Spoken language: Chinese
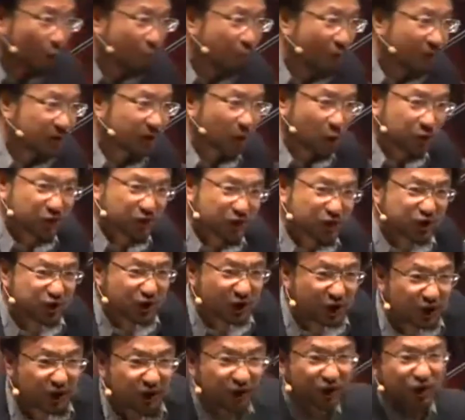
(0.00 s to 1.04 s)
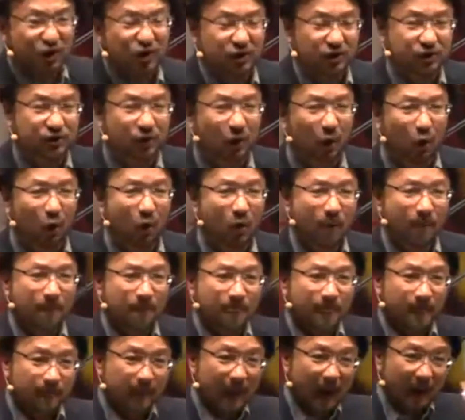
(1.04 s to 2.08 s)
放到世界各地的时候，
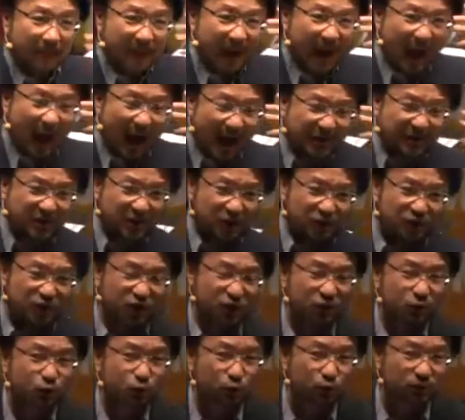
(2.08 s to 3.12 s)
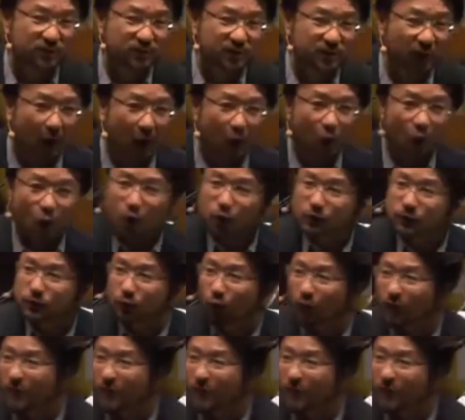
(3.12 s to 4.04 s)
他们还是很清楚知道，所